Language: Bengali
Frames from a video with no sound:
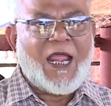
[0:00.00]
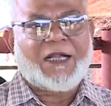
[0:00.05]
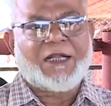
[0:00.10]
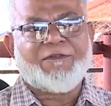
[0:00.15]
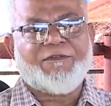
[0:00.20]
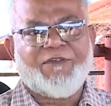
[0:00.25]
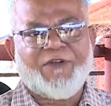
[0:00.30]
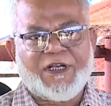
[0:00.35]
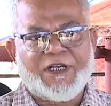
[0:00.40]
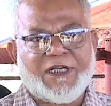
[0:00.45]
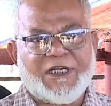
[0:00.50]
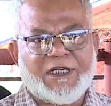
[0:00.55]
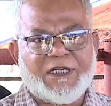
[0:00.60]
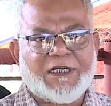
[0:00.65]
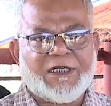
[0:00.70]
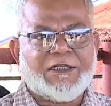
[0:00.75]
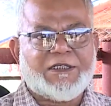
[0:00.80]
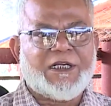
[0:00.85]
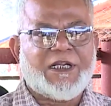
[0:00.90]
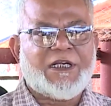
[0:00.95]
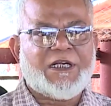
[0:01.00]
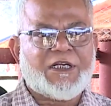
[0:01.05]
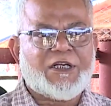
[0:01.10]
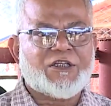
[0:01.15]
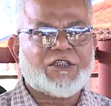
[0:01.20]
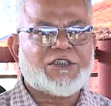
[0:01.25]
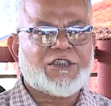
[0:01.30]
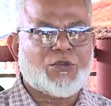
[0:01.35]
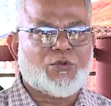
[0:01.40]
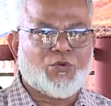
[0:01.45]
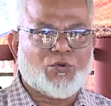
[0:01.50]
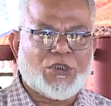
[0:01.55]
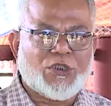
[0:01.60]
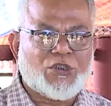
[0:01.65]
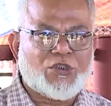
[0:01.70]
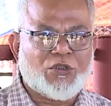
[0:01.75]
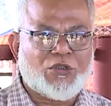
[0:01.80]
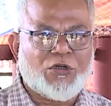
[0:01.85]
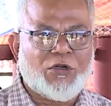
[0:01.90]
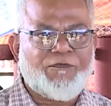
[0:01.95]
একটা ফ্যাটেনিং ডেয়ারিটা হচ্ছে দুধের
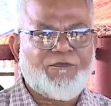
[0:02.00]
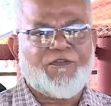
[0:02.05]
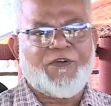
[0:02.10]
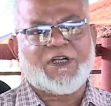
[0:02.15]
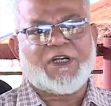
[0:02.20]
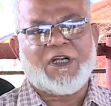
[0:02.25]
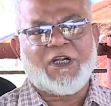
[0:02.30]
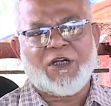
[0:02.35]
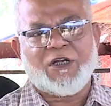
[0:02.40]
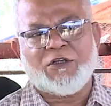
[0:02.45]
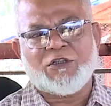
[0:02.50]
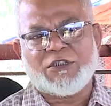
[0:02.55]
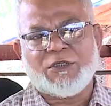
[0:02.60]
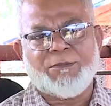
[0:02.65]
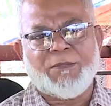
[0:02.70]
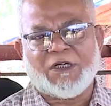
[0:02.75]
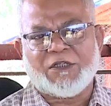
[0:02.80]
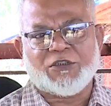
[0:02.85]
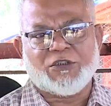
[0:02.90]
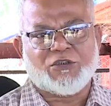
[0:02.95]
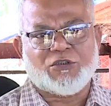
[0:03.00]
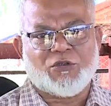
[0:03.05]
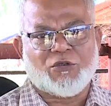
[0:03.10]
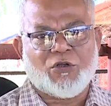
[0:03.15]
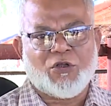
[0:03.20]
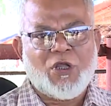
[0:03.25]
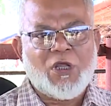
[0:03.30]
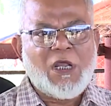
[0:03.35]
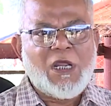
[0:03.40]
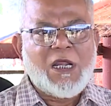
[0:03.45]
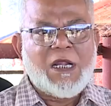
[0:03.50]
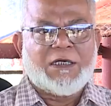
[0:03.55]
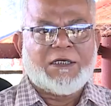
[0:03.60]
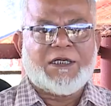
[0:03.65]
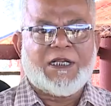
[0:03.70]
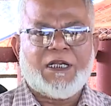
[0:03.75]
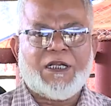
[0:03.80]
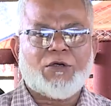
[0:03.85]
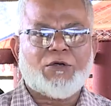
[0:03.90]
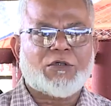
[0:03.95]
জন্য ফ্যাটেনিং হচ্ছে মাংসের জন্য
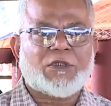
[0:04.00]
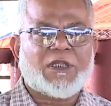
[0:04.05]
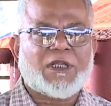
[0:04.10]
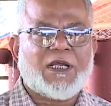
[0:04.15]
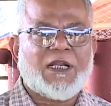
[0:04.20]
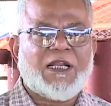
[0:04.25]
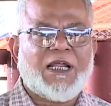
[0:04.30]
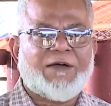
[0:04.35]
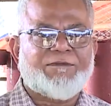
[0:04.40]
ডেয়ারি করতে গেলে